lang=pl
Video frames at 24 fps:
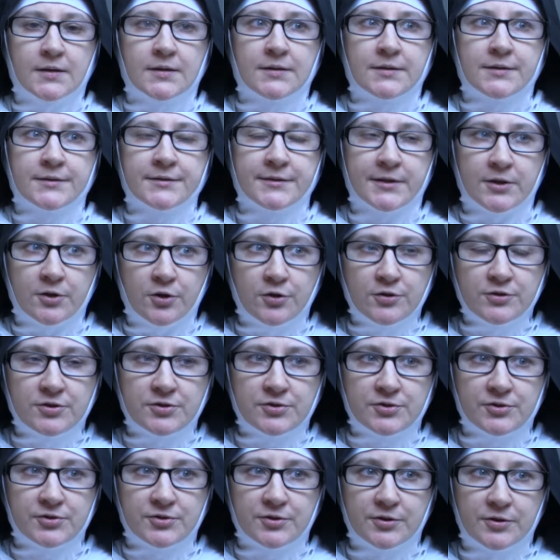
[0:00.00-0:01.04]
Y, na
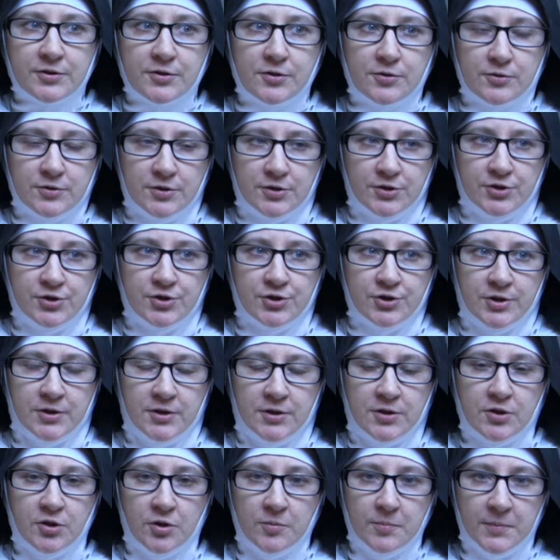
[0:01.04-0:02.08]
koniec tylko
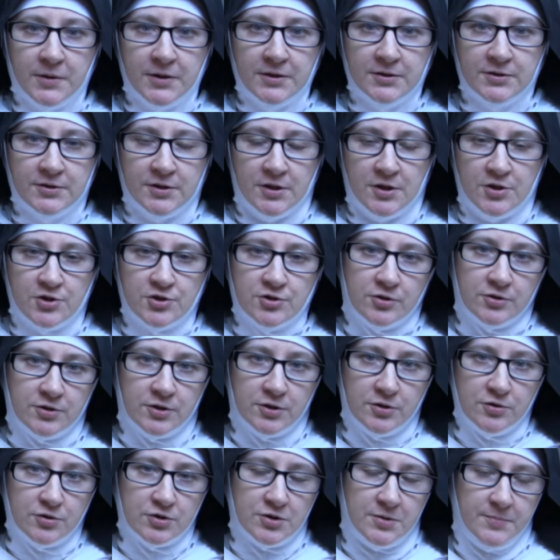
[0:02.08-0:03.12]
jeszcze komentarz do
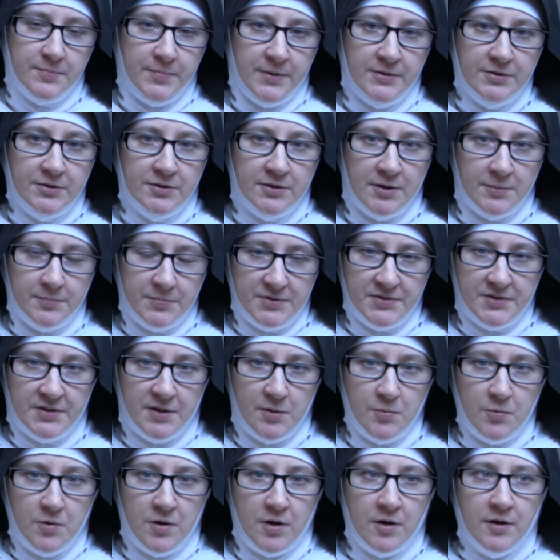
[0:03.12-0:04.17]
tego, że pani
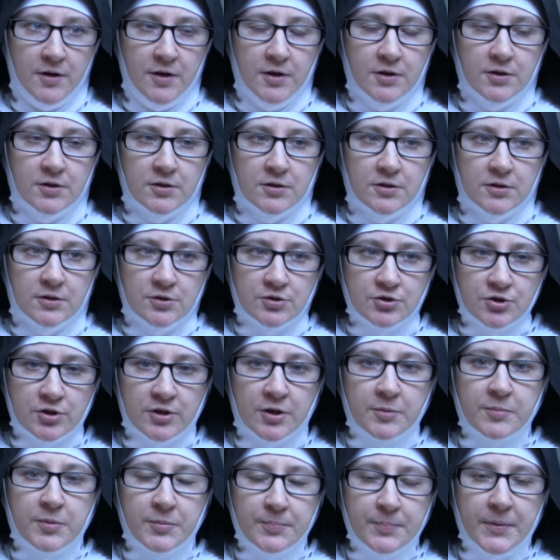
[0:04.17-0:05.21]
napisała, y, że
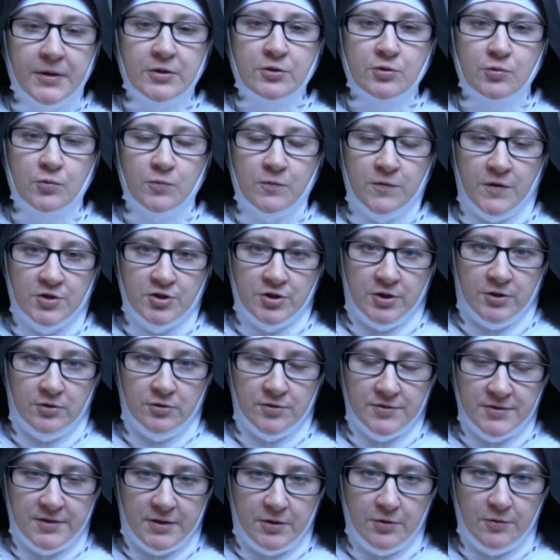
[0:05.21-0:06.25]
jakby pani uważa
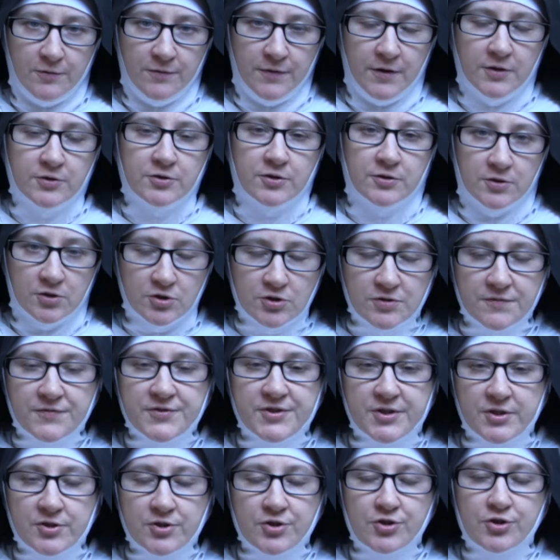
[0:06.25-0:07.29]
to zachowanie, znaczy w
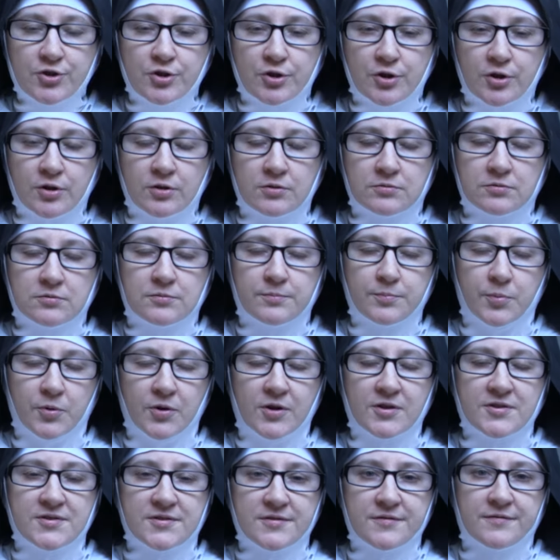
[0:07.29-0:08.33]
sensie y,
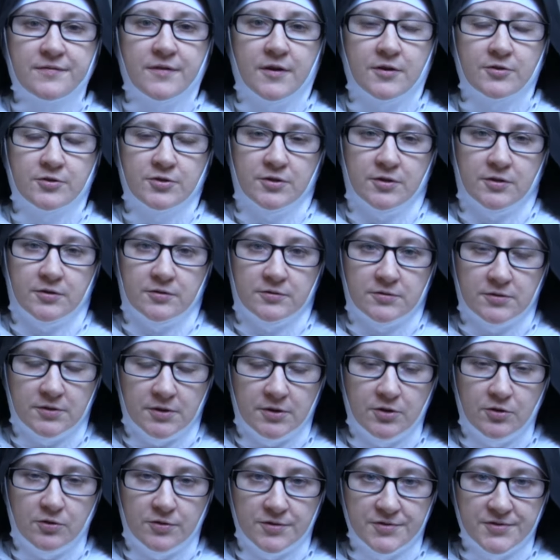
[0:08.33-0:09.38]
pokazywanie
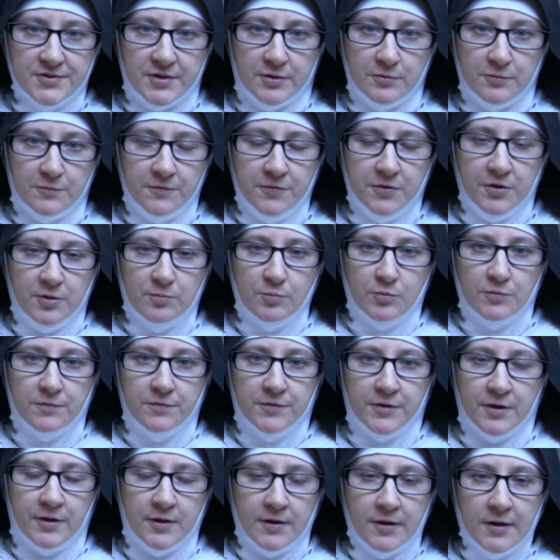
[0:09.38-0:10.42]
tego rodzaju filmów
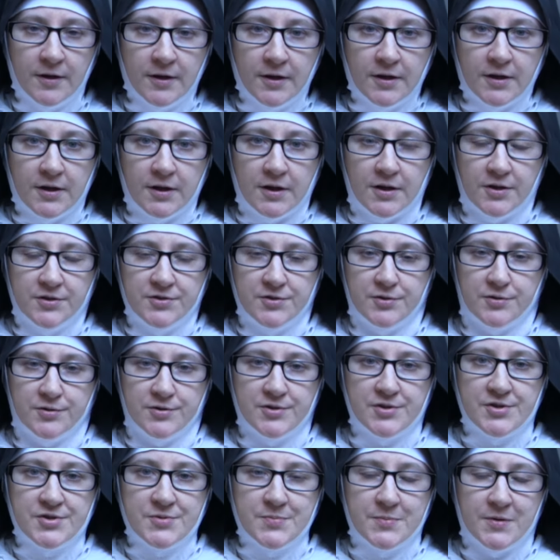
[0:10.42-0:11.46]
jak
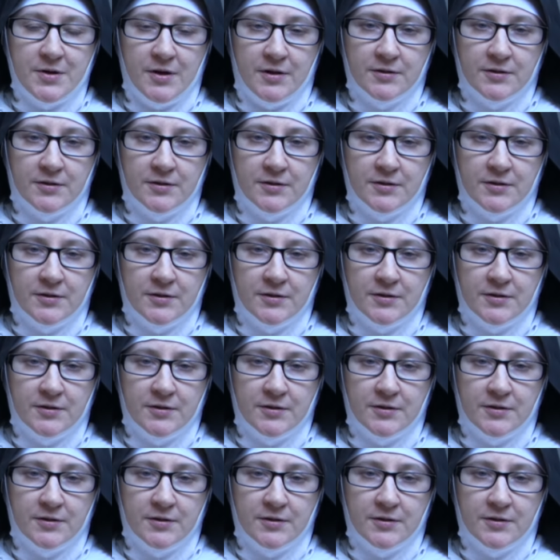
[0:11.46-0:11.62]
egzorcyzmy